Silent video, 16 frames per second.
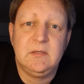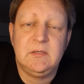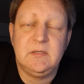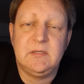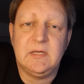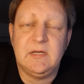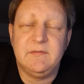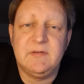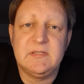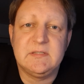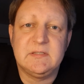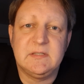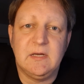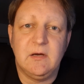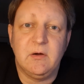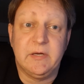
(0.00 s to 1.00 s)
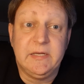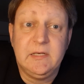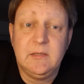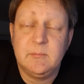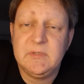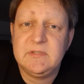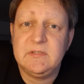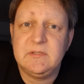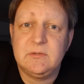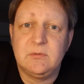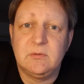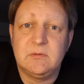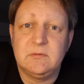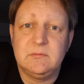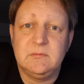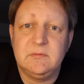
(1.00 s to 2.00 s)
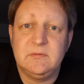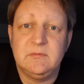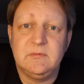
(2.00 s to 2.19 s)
die teilweise ja auch regelmäßig gucken,